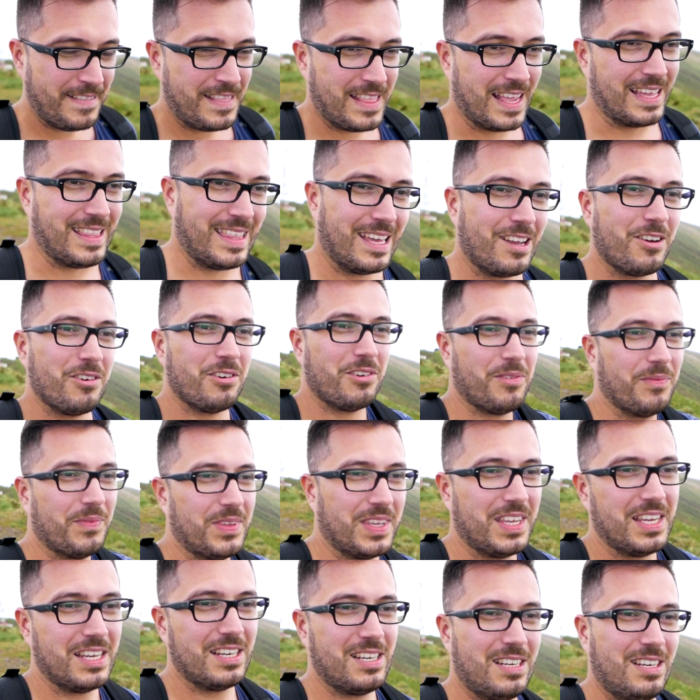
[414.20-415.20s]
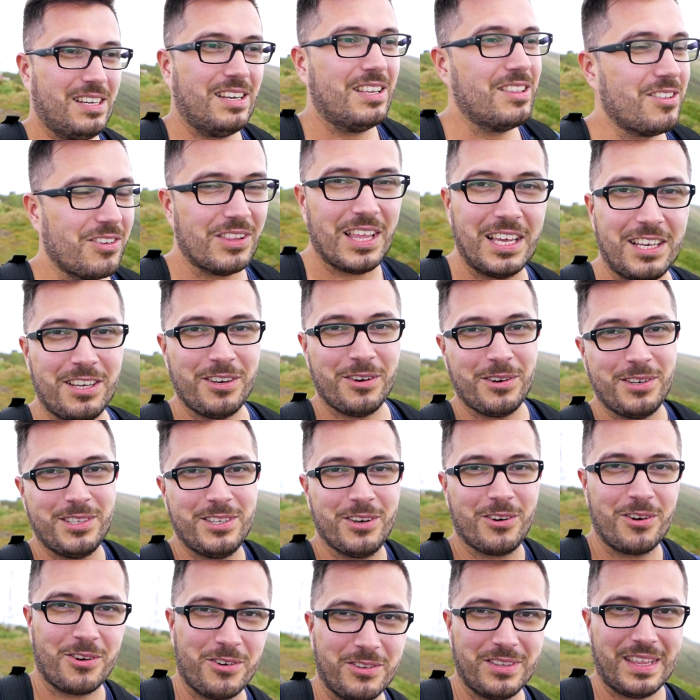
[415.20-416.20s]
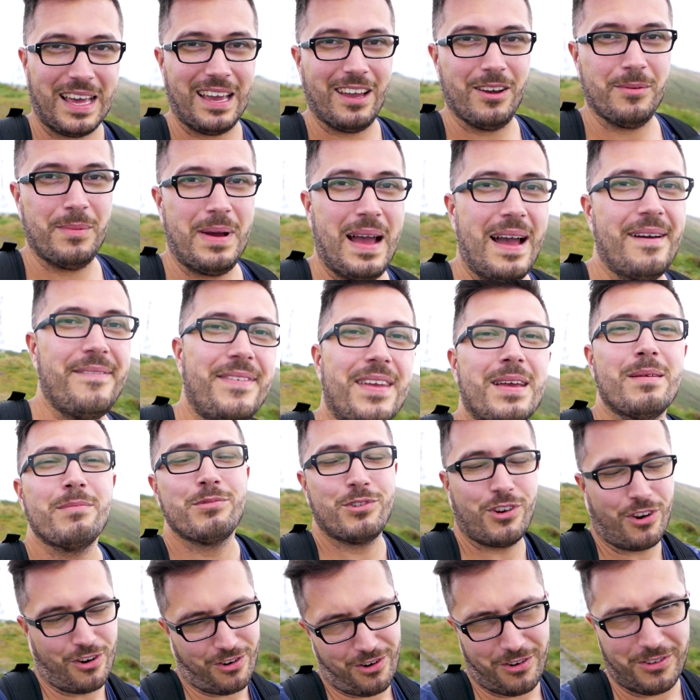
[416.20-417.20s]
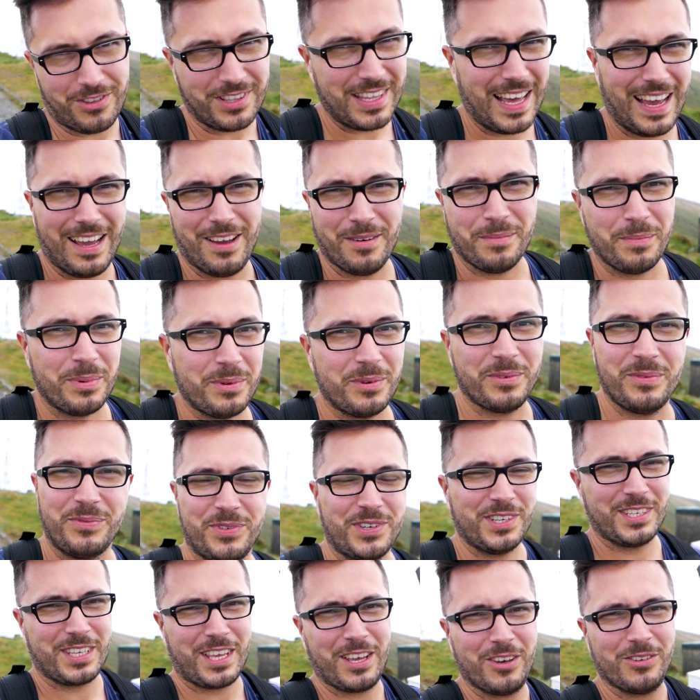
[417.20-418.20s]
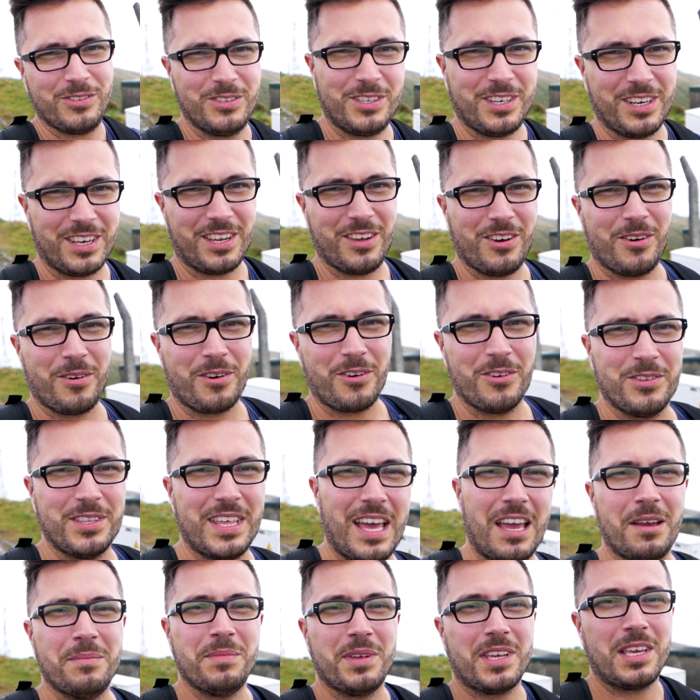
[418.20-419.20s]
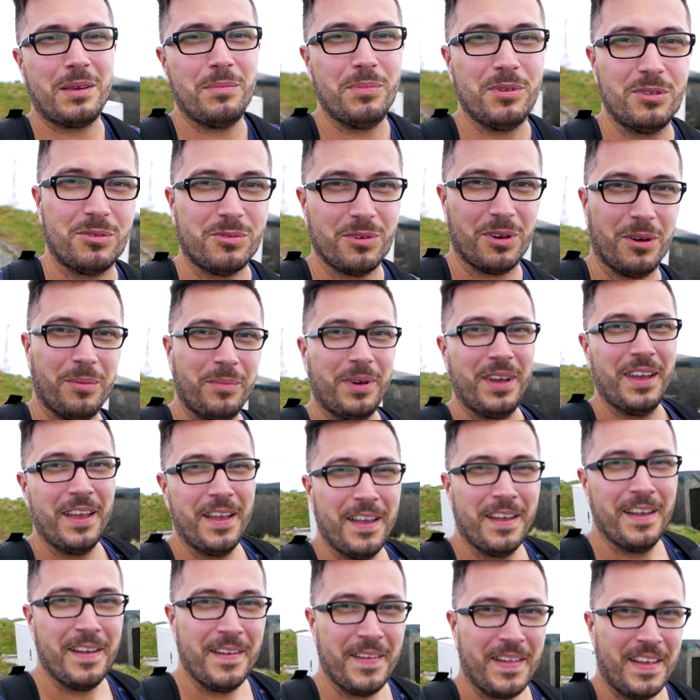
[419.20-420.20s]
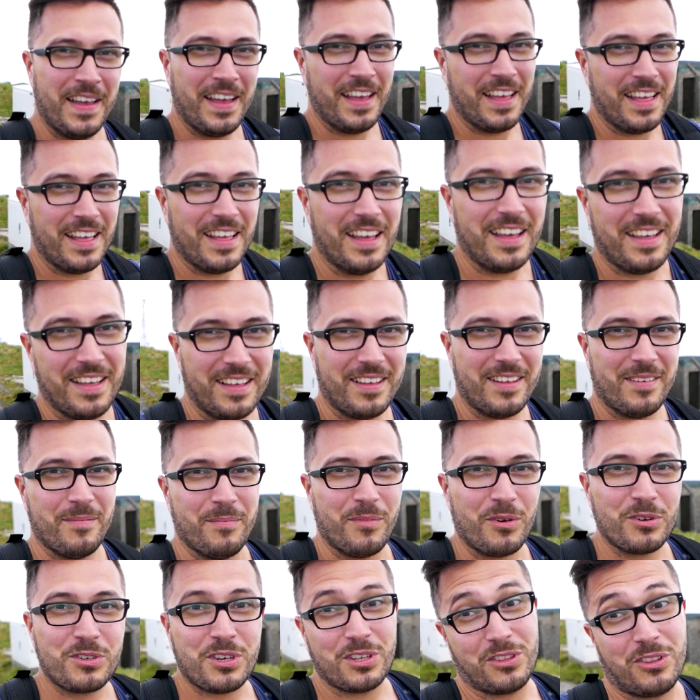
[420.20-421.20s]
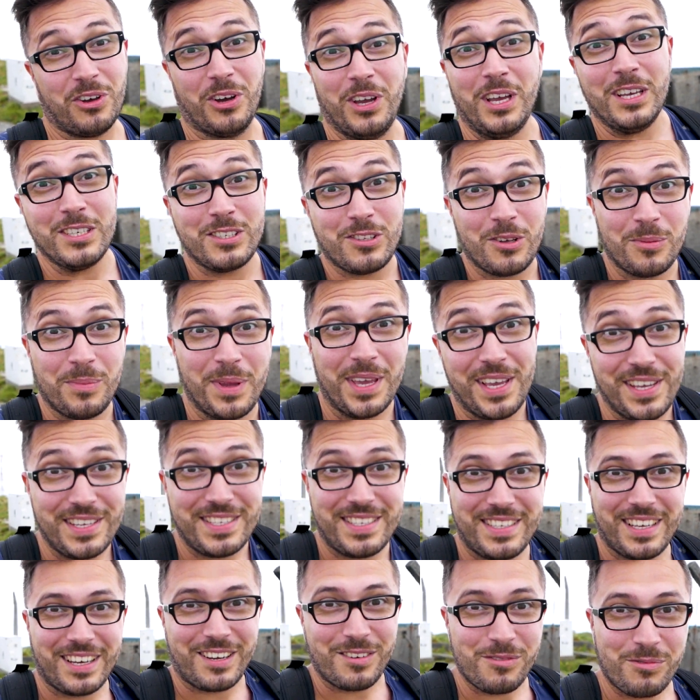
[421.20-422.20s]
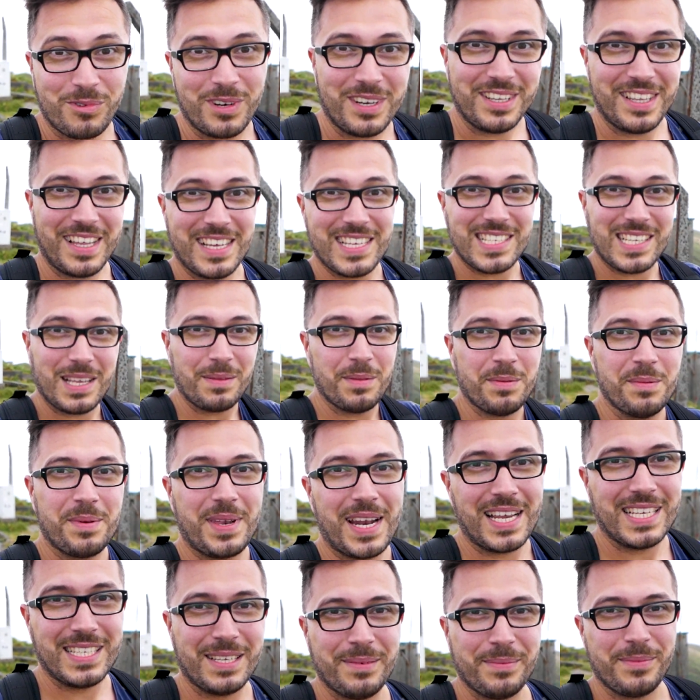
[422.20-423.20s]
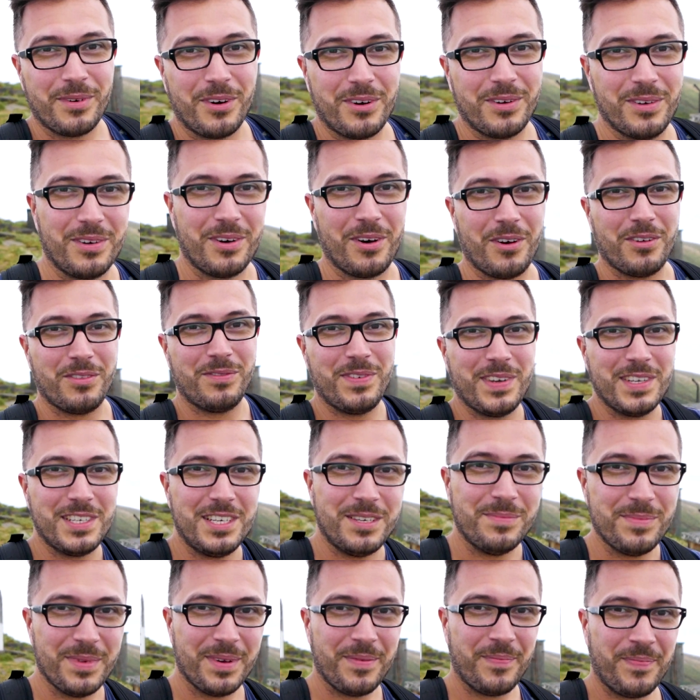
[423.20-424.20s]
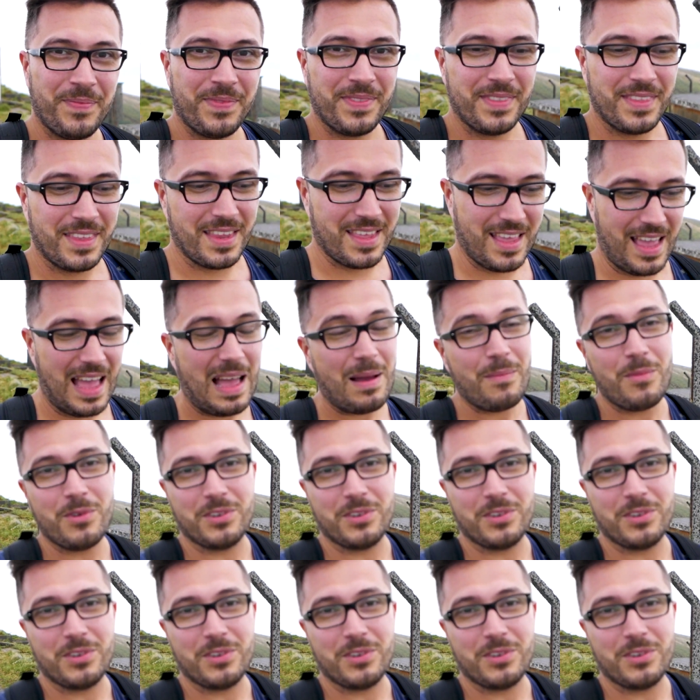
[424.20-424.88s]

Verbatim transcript: Dlatego jeśli to nasi rodzice oglądają, a wiem, że oglądają, bo wszystkie odcinki oglądają i kibicują, może to jest to miejsce, które następnym razem odwiedzimy, a